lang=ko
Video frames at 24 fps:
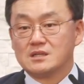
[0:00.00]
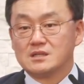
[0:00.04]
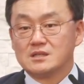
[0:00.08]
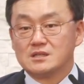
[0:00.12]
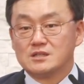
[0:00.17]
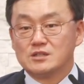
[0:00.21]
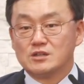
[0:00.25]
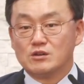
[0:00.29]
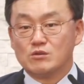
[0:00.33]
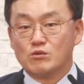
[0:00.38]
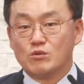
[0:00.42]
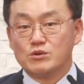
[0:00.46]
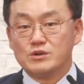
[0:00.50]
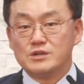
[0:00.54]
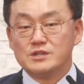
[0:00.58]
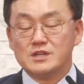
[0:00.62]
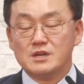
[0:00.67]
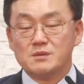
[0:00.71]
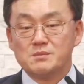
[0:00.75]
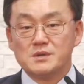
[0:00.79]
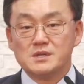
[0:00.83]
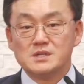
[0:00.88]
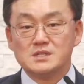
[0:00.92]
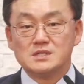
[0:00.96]
여러분 오늘
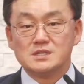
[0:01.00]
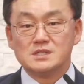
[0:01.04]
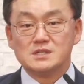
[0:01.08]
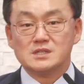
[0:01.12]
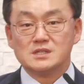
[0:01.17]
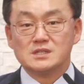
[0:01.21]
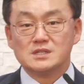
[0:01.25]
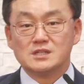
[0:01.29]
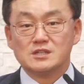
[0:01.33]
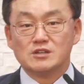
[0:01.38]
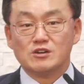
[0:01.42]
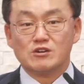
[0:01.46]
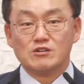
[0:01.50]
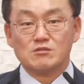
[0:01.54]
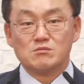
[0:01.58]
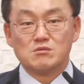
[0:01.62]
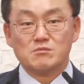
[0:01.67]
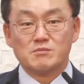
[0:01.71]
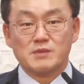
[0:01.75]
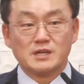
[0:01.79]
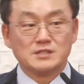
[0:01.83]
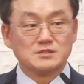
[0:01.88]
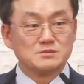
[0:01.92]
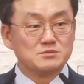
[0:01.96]
예배를 드리는데 여러분
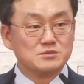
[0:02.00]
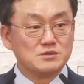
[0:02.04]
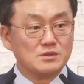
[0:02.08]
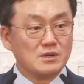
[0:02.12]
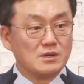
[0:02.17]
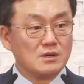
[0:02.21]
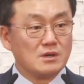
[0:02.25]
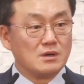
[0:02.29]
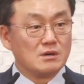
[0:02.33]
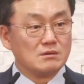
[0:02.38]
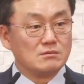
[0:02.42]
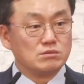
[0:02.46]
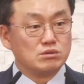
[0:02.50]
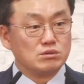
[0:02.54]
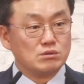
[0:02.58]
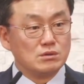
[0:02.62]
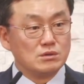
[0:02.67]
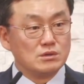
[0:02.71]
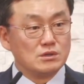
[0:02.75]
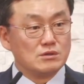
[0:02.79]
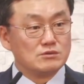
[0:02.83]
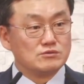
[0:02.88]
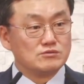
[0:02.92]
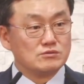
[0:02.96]
말씀 속에 아 그래
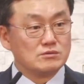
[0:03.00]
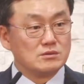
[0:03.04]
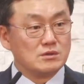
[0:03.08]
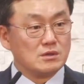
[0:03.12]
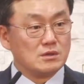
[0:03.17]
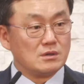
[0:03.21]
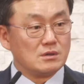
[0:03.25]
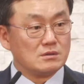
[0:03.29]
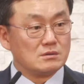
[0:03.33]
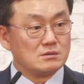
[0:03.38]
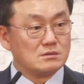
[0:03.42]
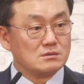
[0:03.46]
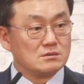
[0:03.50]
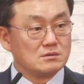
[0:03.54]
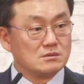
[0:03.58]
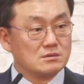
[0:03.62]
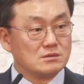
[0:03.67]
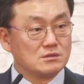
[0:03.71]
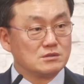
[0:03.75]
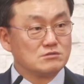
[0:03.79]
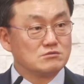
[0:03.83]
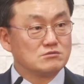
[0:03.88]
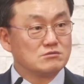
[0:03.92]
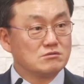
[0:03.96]
예수가
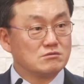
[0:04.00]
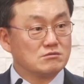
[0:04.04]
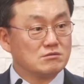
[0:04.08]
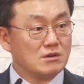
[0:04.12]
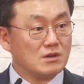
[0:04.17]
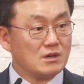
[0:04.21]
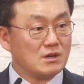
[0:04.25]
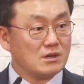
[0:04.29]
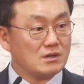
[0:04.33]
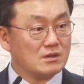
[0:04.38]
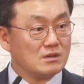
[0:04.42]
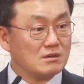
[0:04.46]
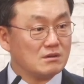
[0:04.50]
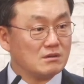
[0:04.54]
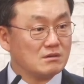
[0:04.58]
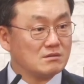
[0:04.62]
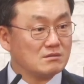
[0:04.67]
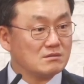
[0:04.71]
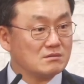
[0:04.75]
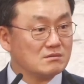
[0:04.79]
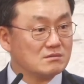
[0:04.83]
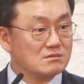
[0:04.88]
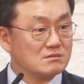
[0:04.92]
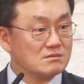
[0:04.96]
그리스도구나
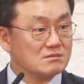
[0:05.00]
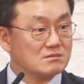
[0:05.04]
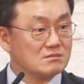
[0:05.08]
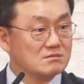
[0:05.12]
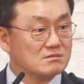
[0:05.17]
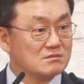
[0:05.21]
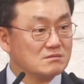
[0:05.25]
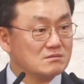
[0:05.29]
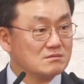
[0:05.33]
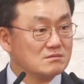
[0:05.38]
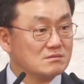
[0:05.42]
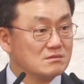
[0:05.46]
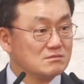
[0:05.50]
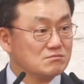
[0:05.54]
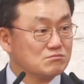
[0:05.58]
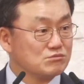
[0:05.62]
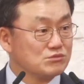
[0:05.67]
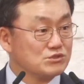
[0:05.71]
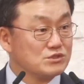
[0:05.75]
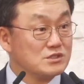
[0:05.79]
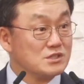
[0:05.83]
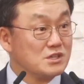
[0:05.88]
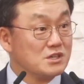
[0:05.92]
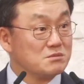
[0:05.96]

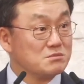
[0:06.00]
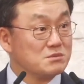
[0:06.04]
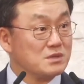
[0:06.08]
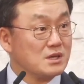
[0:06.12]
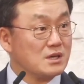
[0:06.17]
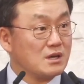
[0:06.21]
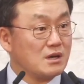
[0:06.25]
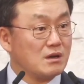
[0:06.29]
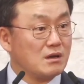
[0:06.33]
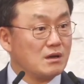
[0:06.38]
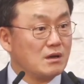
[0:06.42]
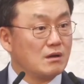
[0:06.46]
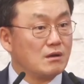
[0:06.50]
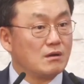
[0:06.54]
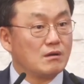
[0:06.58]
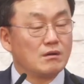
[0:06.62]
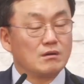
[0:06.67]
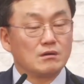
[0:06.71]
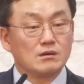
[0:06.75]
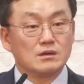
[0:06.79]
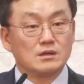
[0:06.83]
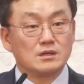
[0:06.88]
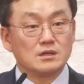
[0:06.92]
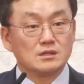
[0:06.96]
무슨 얘기입니까?
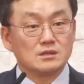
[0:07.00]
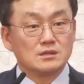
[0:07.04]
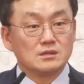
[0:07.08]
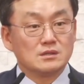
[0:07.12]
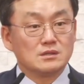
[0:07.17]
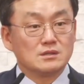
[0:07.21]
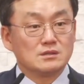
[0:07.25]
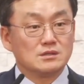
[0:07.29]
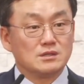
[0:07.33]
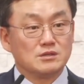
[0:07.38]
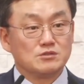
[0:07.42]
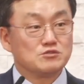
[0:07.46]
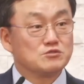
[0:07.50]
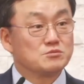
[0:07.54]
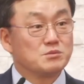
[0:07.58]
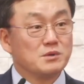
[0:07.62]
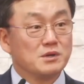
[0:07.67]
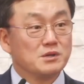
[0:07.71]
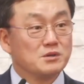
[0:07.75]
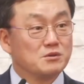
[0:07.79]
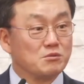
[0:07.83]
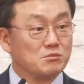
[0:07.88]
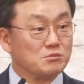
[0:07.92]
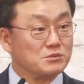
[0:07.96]

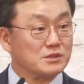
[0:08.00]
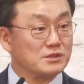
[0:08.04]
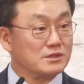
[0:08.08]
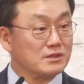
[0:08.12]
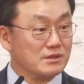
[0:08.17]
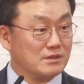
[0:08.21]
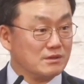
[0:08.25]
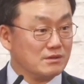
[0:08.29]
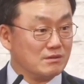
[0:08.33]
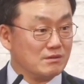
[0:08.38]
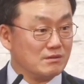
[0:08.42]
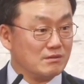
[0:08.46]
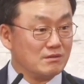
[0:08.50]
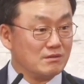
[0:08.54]
예수밖에 없는 거예요.